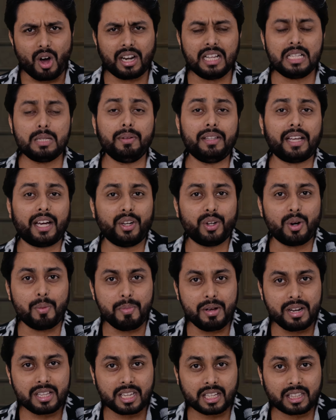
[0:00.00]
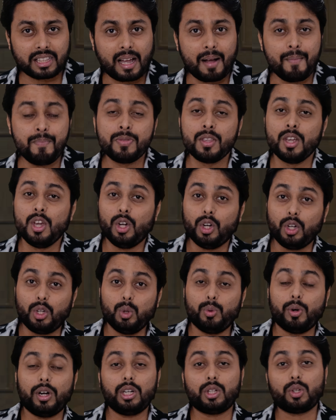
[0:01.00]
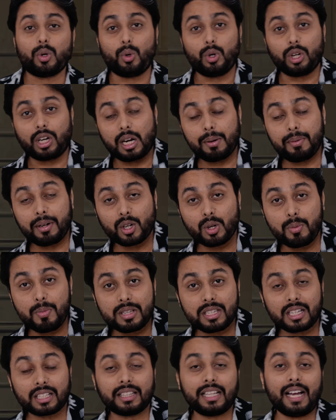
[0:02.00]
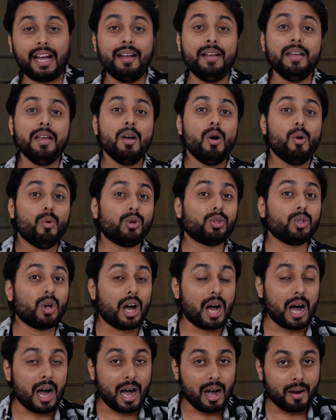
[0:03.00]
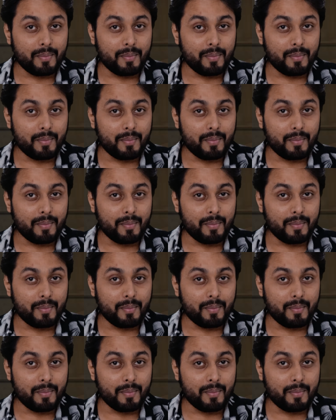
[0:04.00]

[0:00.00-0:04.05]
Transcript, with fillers: ऑरेंज भी देखने को मिल सकता है डुअल टोन कलर देखने को मिल सकता है वो तो